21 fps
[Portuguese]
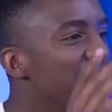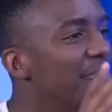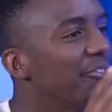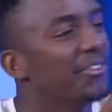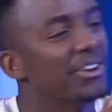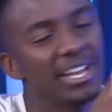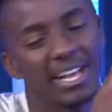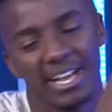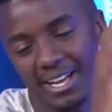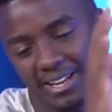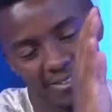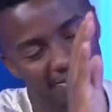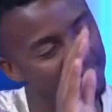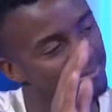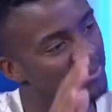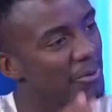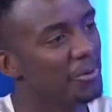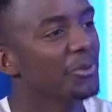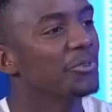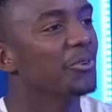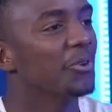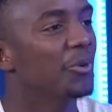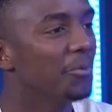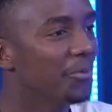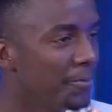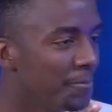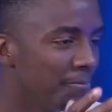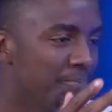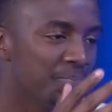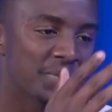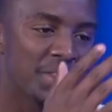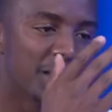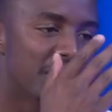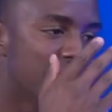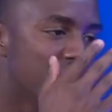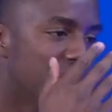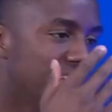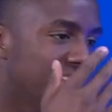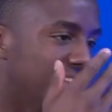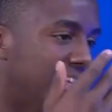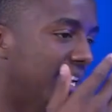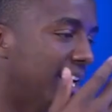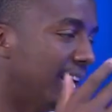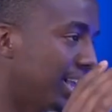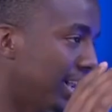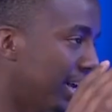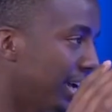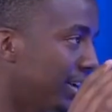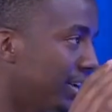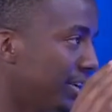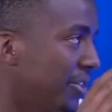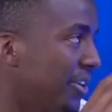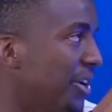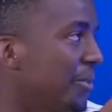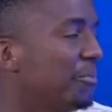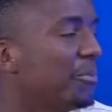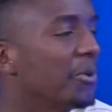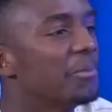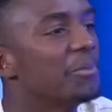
Eu falei, é, pelo menos o clube. Sim, né, claro, né?